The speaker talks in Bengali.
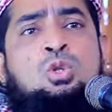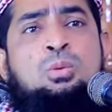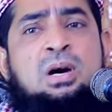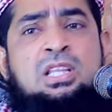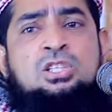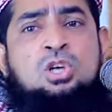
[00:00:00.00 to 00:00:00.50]

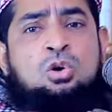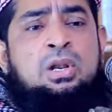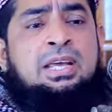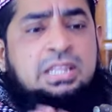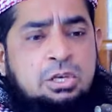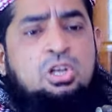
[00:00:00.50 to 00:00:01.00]
তোমাদের যখন
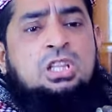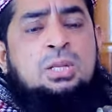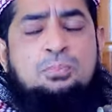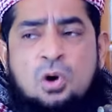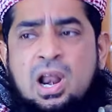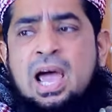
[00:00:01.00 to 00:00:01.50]
এই
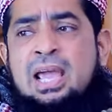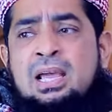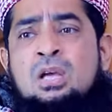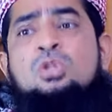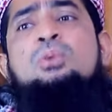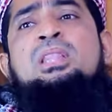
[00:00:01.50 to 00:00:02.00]
থিওরিতে পড়ায়
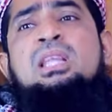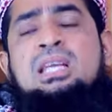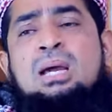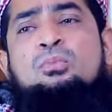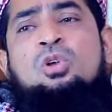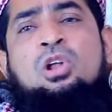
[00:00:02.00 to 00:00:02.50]
তোমাদের
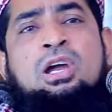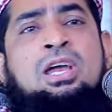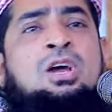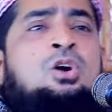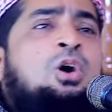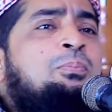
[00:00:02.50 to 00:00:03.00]
কেমন লাগে
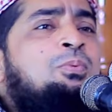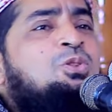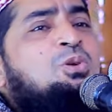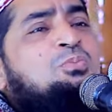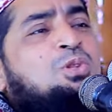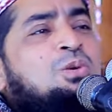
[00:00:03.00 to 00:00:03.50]
তাই
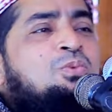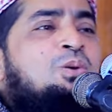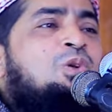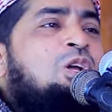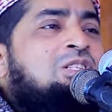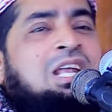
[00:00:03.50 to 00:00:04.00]
প্রথম প্রথম
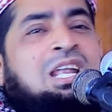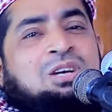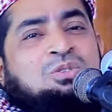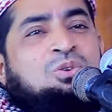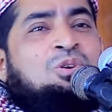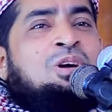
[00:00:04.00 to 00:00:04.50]
খুব লজ্জা
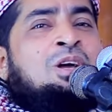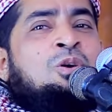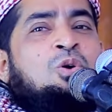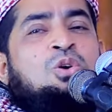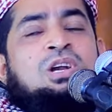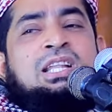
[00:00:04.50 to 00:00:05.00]
লাগতো
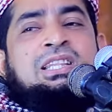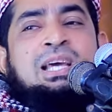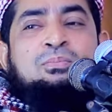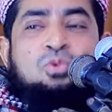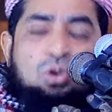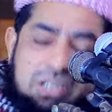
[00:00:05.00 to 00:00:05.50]
ওন্না
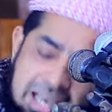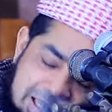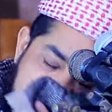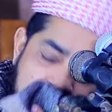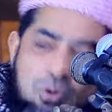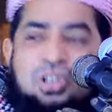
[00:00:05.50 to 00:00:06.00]
দিয়ে মুখ
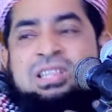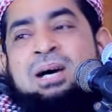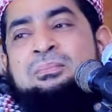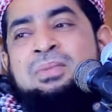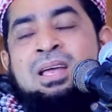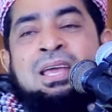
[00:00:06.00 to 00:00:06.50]
ঢাকিয়ে
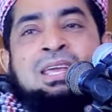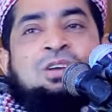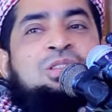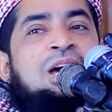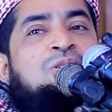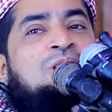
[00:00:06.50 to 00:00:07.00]
পড়তাম
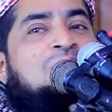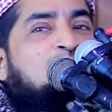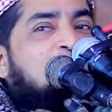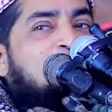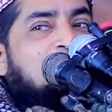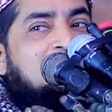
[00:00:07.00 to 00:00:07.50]
কিন্তু এখন আর
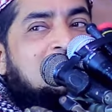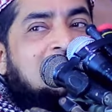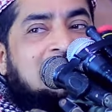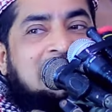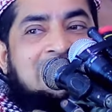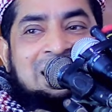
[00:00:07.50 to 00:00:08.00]
কোনো লজ্জা
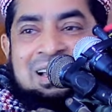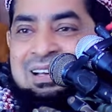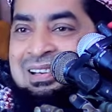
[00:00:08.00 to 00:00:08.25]
লাগে না